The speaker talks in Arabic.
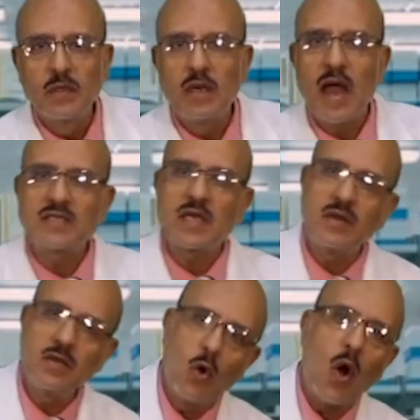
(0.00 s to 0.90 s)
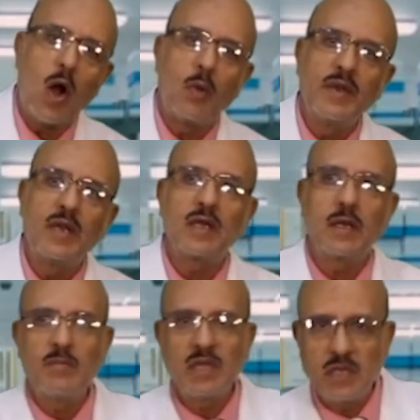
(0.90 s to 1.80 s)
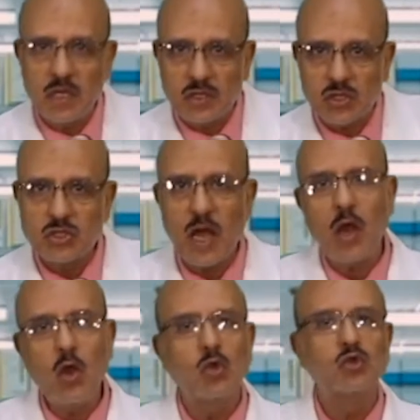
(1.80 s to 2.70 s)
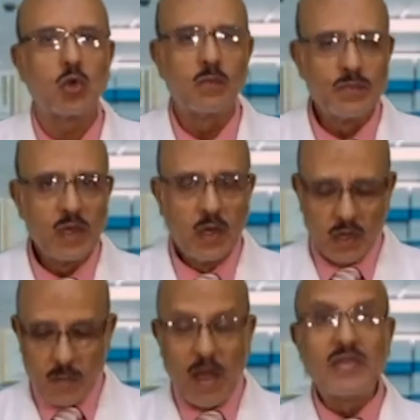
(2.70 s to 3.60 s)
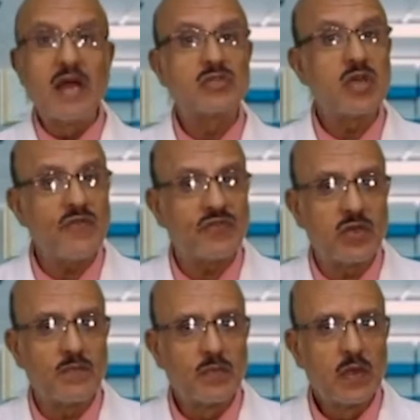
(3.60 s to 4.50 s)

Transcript: لاحسن يقعوا منك لما تيجي تشتغل حطهم يبقى ده سيفتي